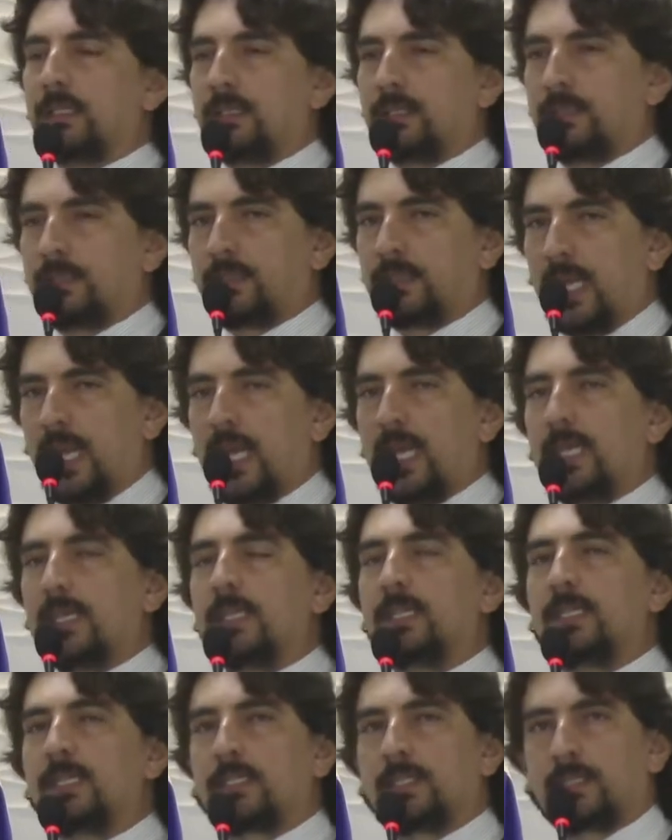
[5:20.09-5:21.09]

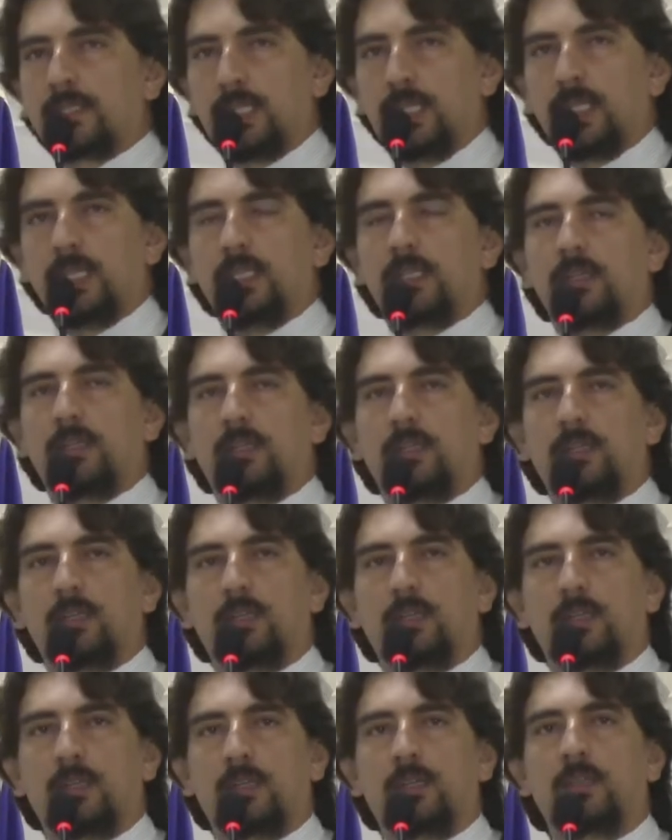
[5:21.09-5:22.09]
Tem sim.
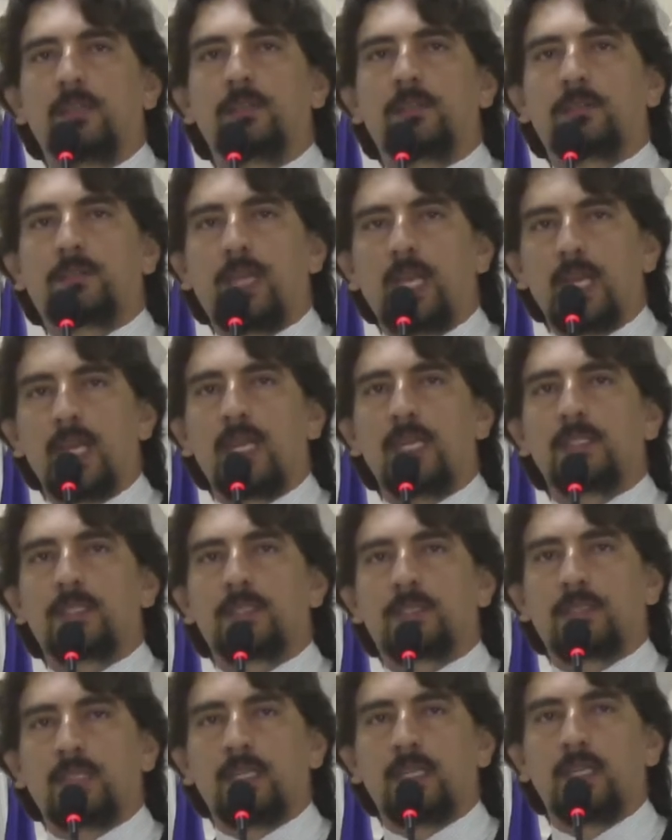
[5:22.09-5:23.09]
Tem
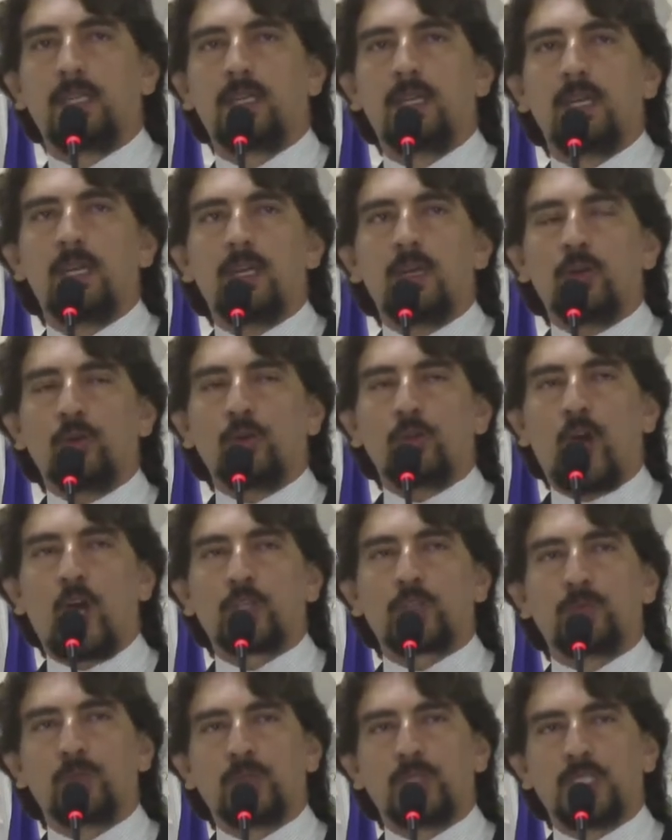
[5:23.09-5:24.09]
sim. O
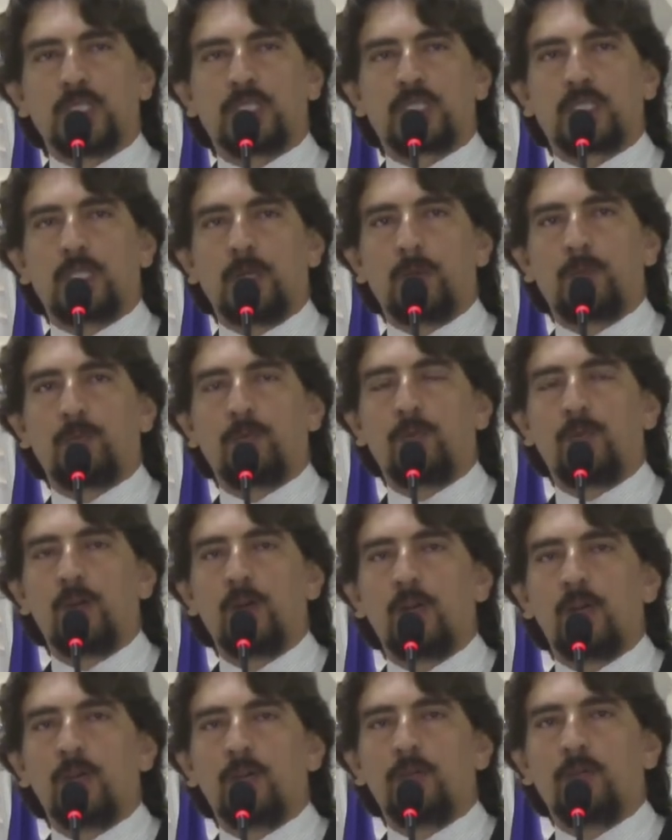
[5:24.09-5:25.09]
nosso município
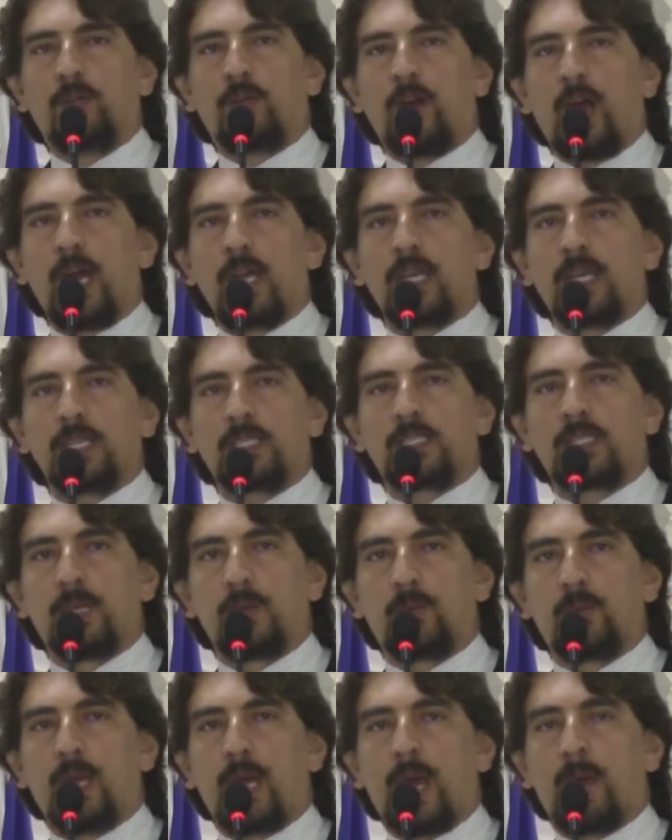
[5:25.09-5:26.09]
vai
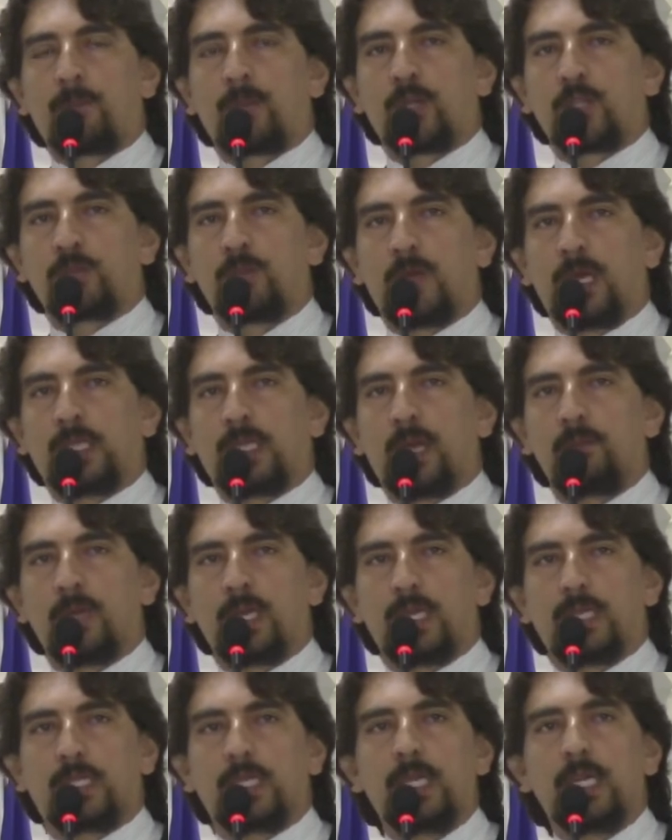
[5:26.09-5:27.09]
receber
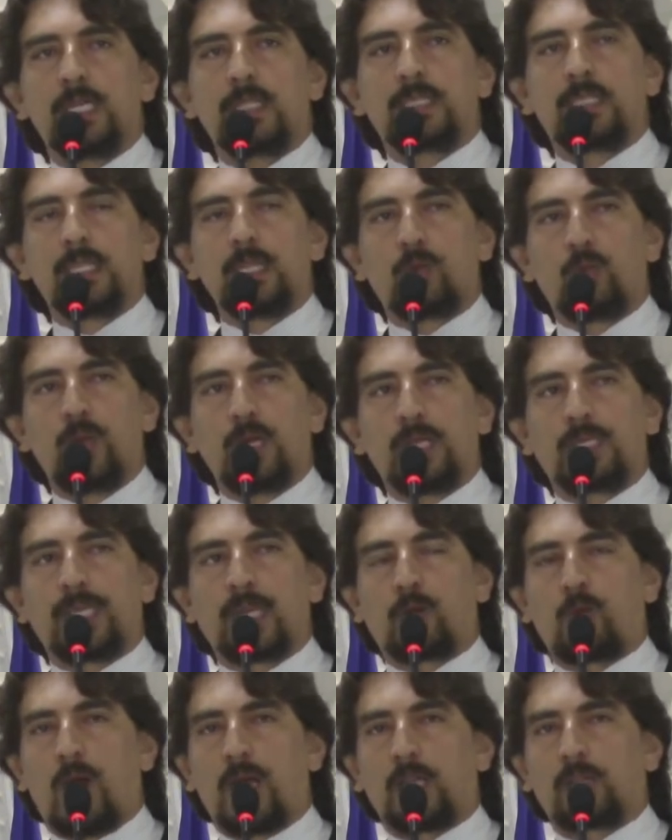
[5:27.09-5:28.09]
aproximadamente
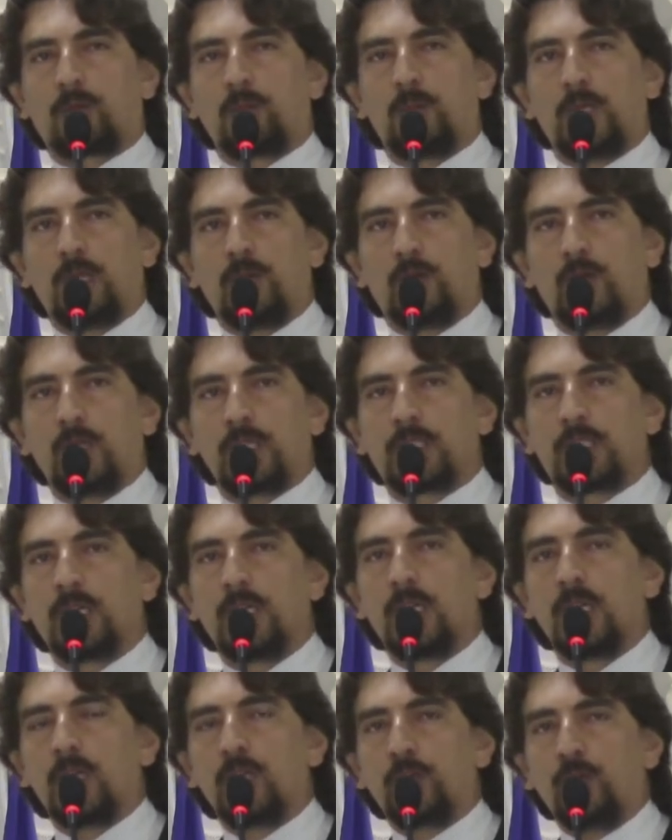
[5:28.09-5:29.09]
54 milhões
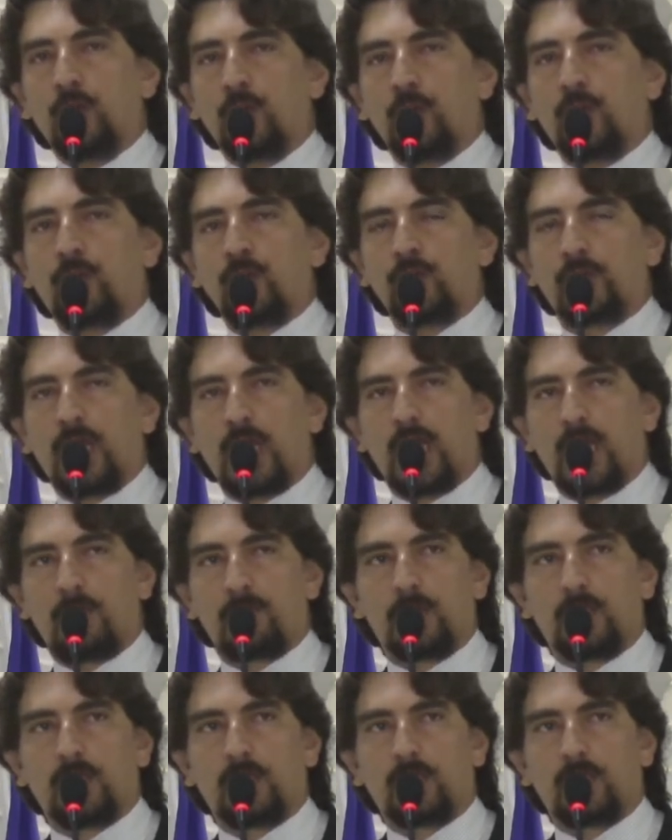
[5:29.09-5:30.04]
do Fundeb.